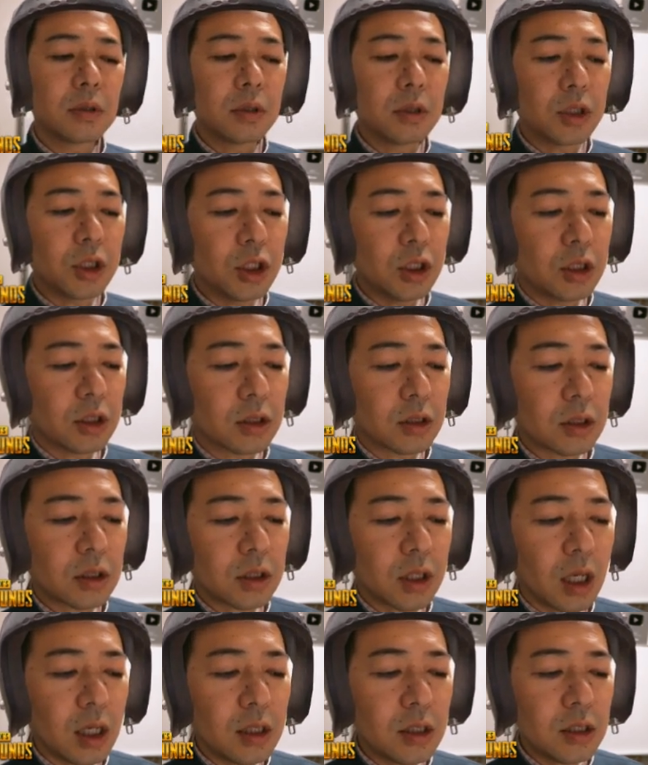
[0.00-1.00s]
ちい
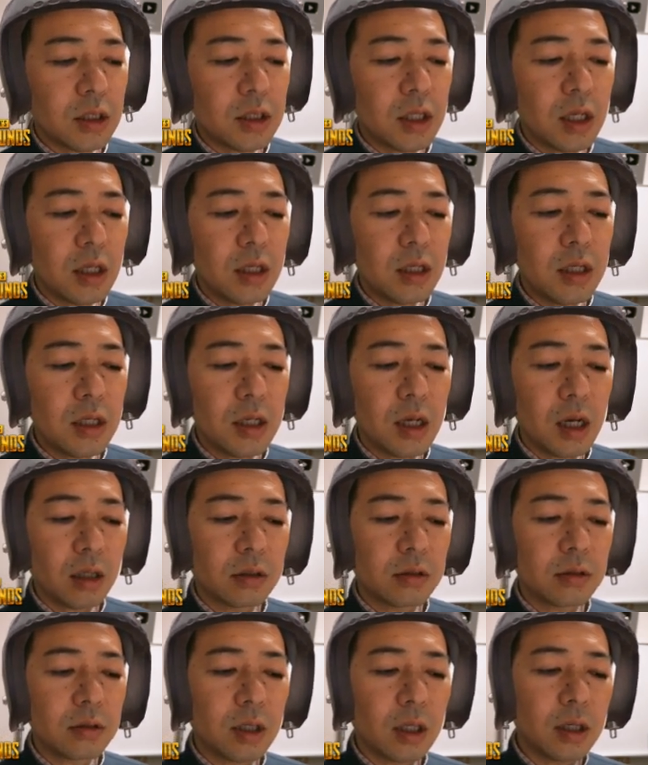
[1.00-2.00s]
さんぜんにひゃ
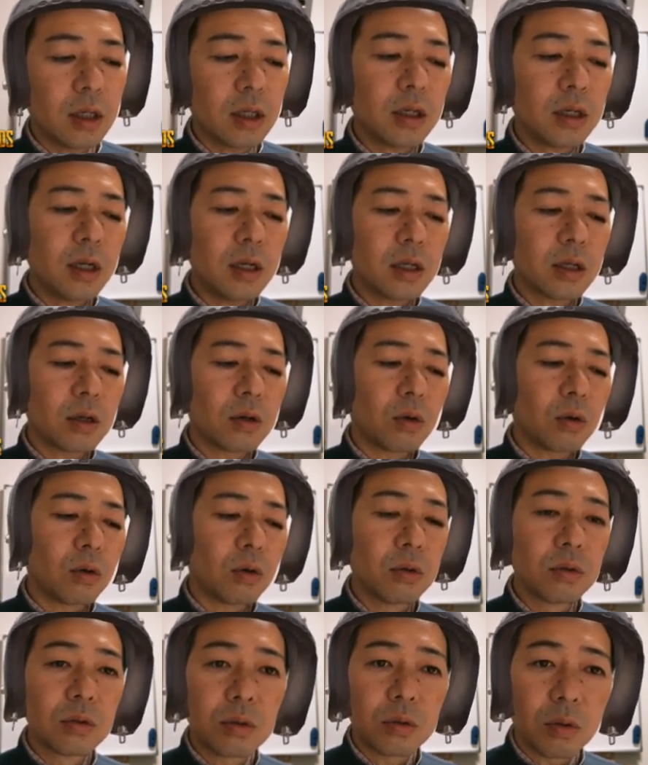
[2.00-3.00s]
くななかい、
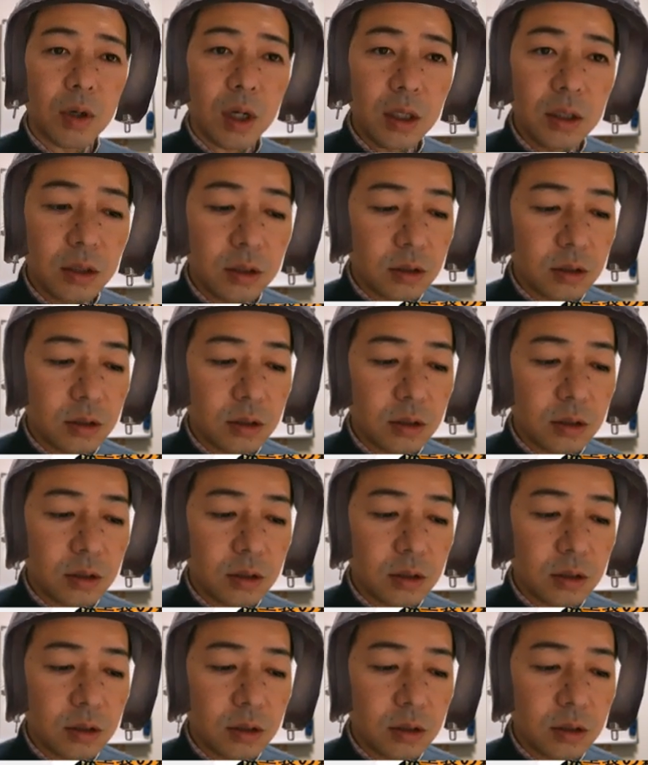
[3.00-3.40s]
本と ライン